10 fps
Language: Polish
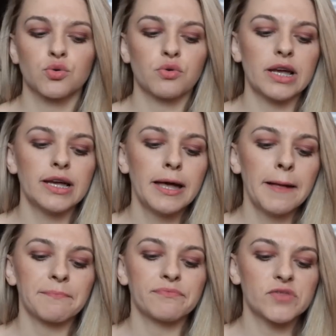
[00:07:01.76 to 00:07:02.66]
skórę.
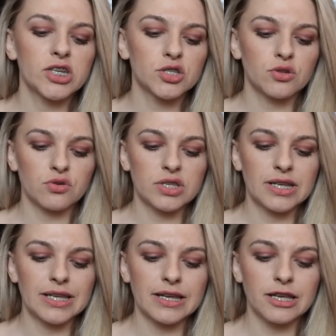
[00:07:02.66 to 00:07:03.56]
Mm, jest to
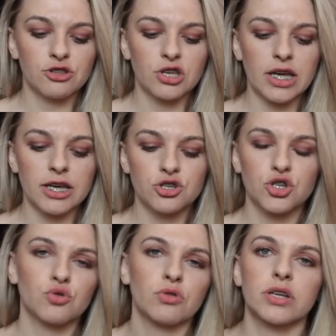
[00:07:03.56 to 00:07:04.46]
seria Reti
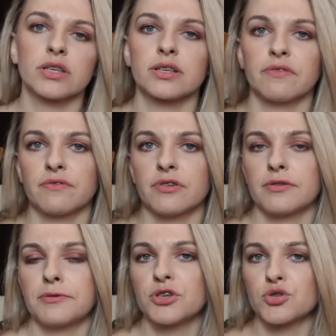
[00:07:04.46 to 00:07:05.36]
Age i tutaj jest,
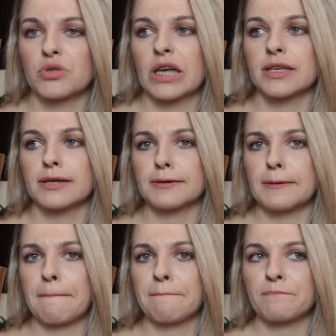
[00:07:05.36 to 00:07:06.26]
jest tutaj
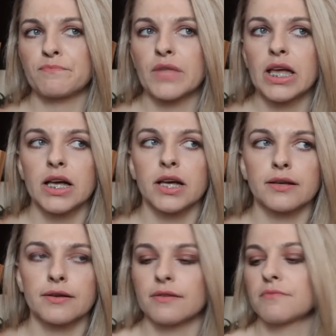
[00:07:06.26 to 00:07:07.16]
um,
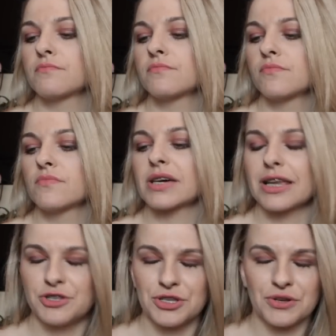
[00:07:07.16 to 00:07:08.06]
um,
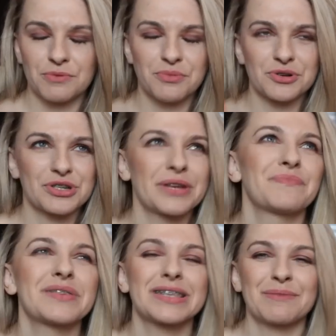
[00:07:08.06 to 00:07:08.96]
retinol, proszę,
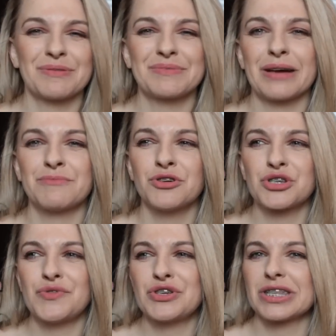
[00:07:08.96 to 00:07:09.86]
i zapomniałam. I
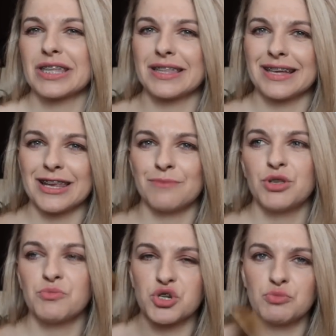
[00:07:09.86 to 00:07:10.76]
oczywiście ten
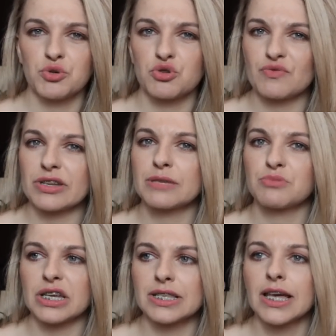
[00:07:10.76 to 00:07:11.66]
krem nie może być używany
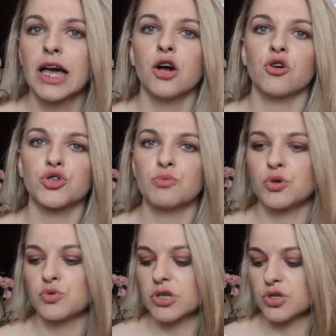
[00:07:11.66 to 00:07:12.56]
przez
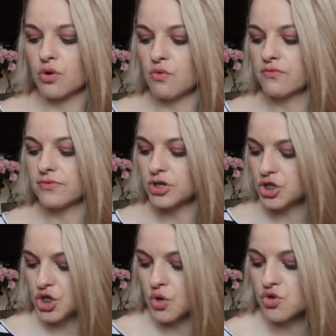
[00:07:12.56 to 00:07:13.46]
osoby, które są
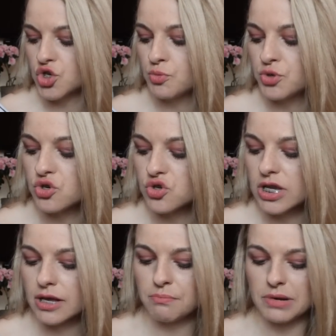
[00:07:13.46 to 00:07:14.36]
w ciąży lub
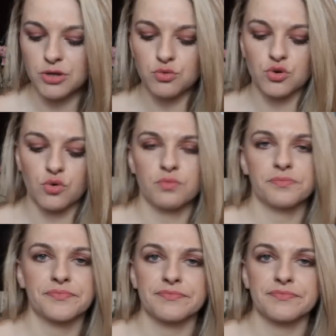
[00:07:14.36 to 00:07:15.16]
ciąże planują.